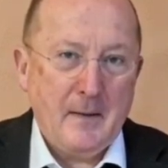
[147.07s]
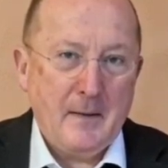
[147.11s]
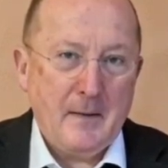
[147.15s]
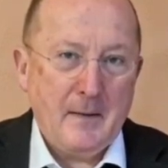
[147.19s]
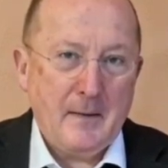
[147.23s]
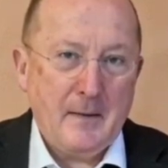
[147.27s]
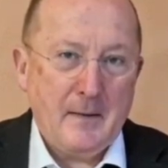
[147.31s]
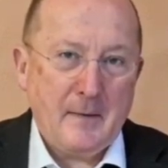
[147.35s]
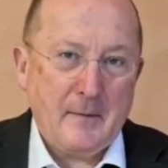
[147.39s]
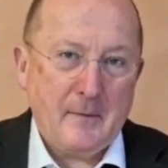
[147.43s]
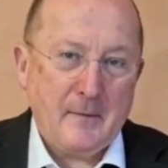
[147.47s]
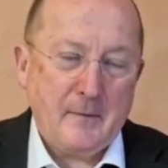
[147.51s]

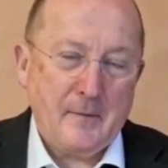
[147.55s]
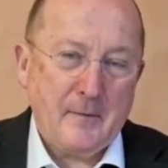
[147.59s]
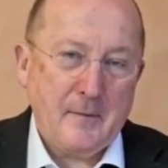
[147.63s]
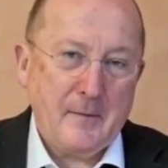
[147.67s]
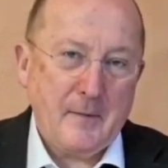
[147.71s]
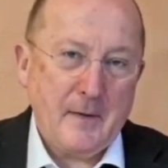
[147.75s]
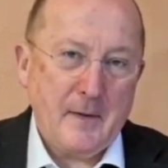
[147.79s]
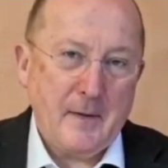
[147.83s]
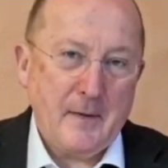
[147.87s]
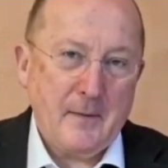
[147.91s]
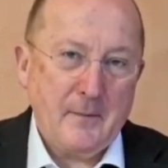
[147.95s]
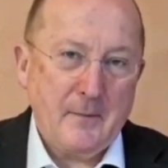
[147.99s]
Das
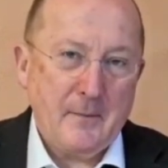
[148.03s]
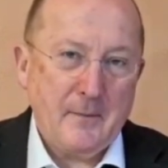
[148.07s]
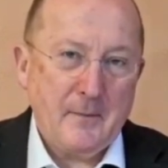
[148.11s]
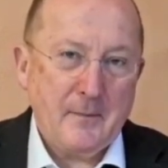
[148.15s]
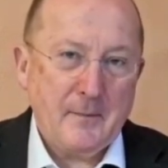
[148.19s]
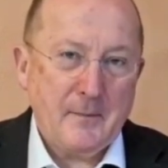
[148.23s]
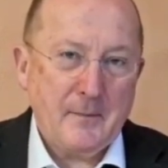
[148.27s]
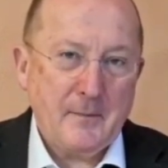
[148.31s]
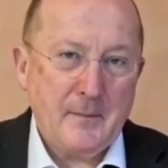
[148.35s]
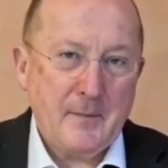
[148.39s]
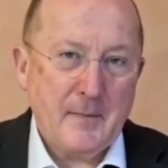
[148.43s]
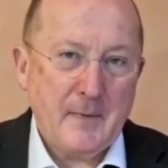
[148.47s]
ähm,
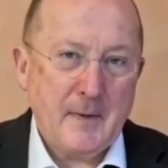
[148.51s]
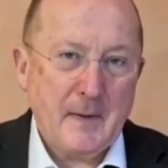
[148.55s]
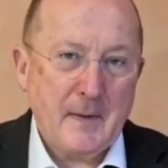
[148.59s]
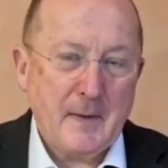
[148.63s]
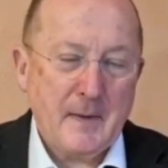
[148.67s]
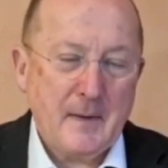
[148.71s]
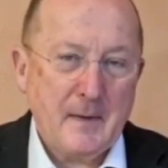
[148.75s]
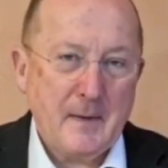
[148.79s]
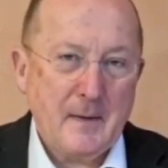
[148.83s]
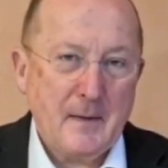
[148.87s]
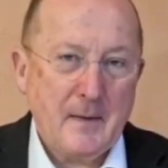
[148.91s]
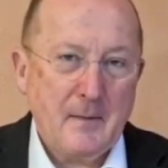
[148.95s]

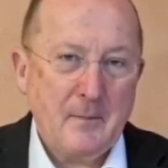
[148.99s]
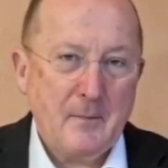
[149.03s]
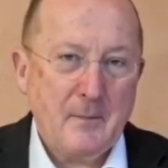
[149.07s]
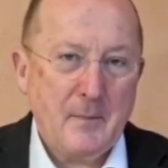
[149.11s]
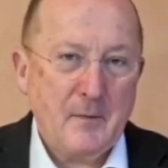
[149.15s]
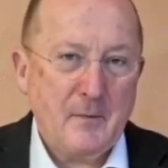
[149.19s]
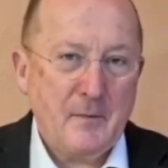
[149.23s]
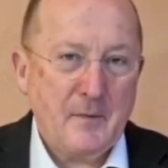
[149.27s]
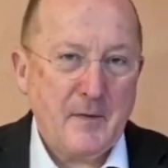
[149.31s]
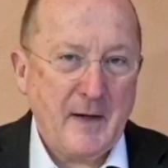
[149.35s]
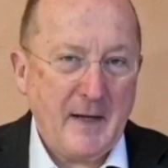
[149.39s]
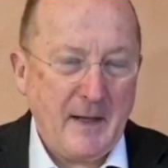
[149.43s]

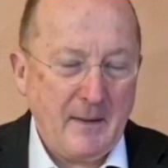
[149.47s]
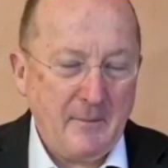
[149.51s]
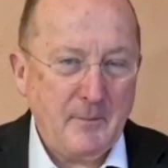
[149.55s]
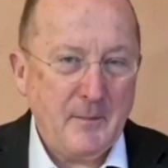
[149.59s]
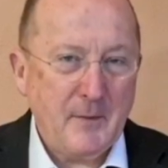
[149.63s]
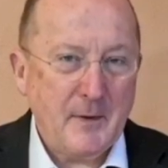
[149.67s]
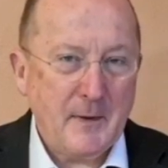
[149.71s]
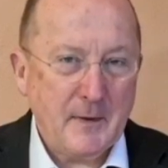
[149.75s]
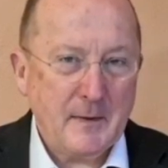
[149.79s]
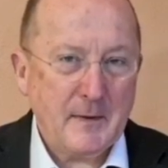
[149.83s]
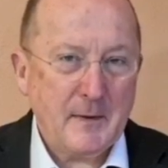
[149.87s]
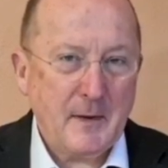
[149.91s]

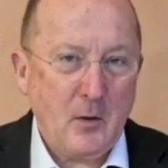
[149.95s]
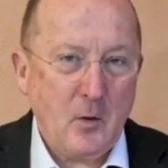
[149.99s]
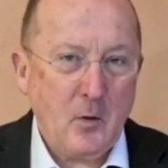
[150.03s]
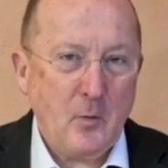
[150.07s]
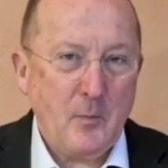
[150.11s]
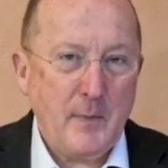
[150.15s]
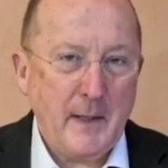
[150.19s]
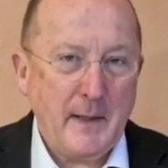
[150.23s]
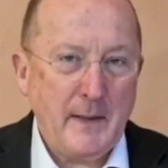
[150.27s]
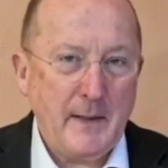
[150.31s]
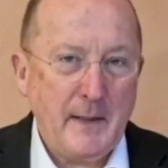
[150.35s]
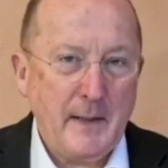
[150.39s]
befremdet, auch
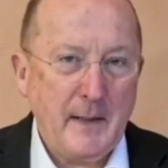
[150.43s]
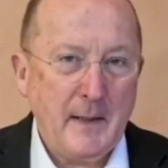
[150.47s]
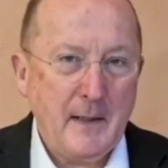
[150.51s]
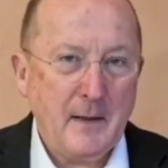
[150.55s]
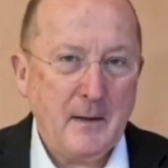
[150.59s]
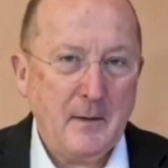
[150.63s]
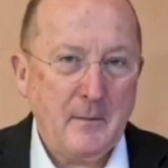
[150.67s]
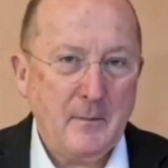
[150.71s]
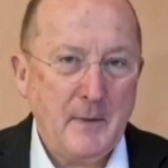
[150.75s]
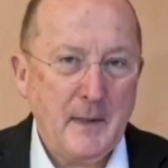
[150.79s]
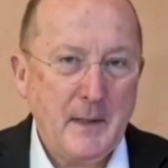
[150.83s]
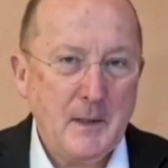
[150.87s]
bei
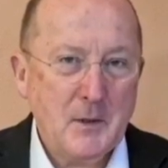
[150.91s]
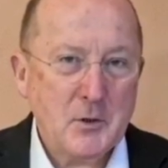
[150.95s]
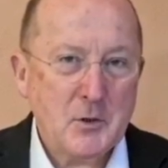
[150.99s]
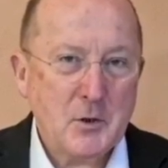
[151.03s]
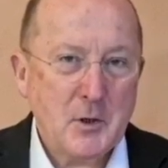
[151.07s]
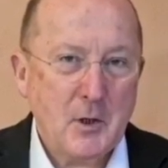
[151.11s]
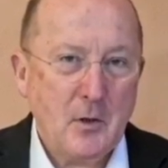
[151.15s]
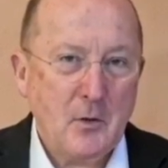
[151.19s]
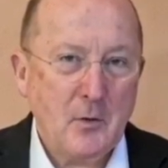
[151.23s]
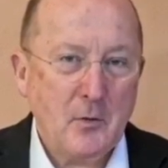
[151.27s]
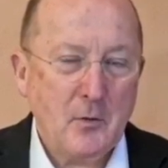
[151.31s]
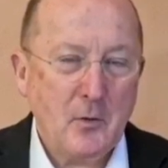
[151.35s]
näherem
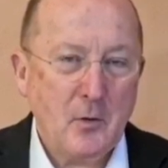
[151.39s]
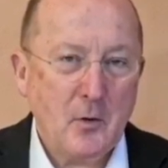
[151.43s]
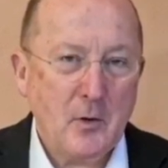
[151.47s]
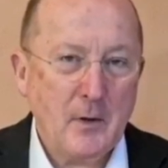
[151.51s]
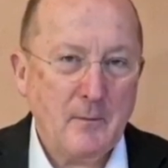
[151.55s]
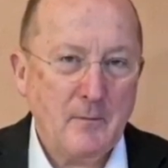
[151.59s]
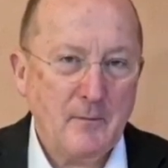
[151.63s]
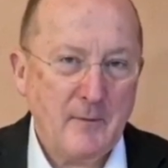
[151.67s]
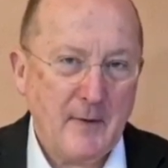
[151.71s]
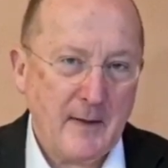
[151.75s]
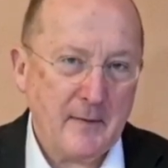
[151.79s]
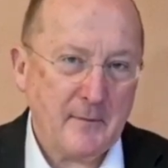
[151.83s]
Hinschauen noch
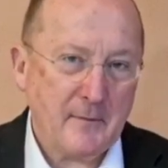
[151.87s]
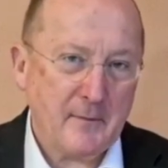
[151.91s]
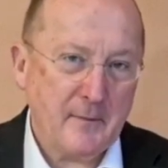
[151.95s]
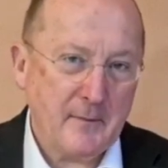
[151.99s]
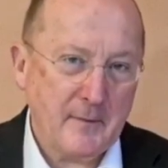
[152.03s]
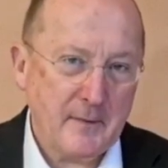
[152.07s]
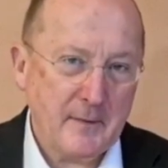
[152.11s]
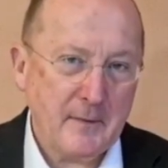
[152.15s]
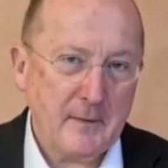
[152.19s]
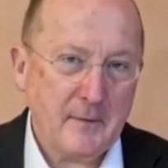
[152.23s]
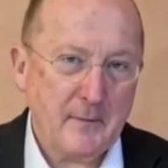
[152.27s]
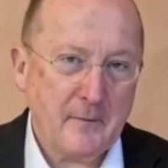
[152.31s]
im wahrsten
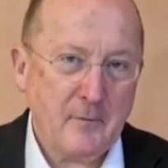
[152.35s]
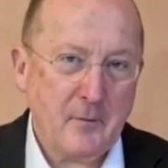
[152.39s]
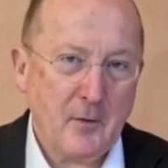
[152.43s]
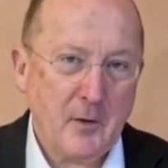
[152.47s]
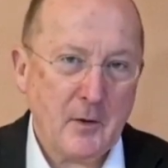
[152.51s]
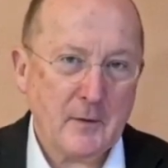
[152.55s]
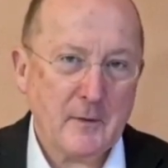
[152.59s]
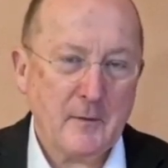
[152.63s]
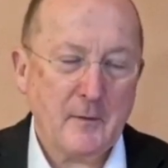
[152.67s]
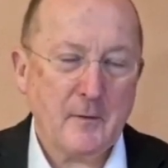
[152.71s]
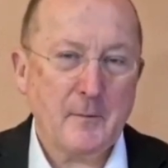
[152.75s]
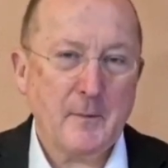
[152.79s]
Sinn des
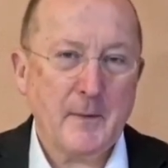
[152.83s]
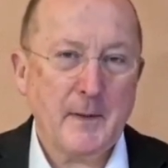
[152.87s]
Wortes.